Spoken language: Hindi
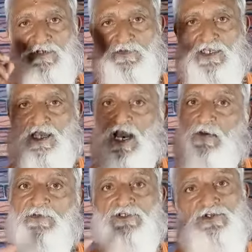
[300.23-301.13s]
आप
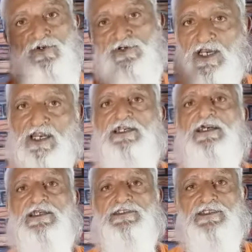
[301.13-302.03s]
इसको ग्राइंड कर
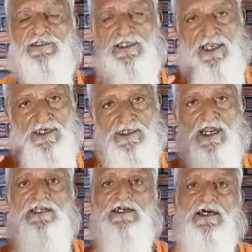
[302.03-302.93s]
सकते हैं ग्राइंड
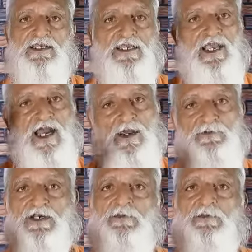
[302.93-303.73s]
करके आप कपड़े